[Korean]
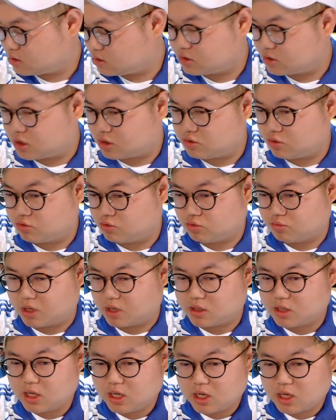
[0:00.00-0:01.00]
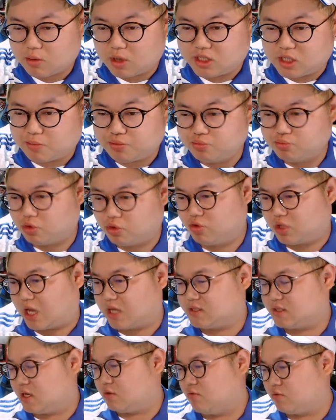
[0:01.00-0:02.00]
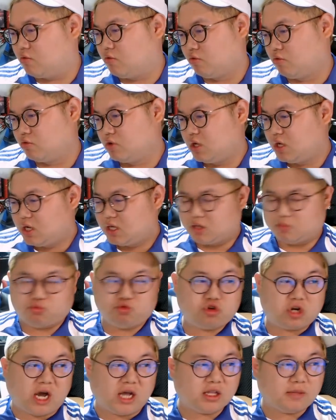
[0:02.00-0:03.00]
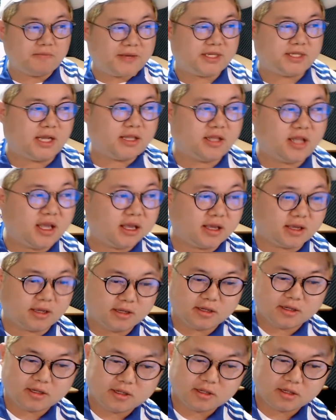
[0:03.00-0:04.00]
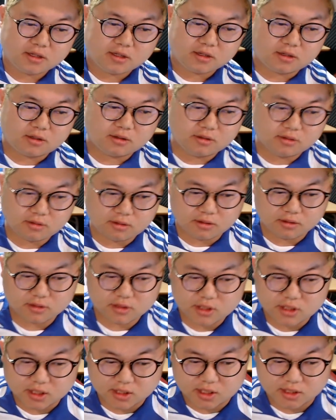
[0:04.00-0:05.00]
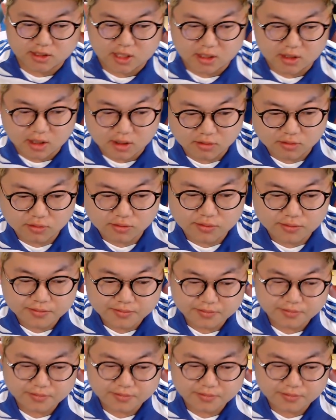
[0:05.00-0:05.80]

전체적으로 막 화장품도 다 싸고 물가는 비싼데 그런 건 진짜 다 싸더라고.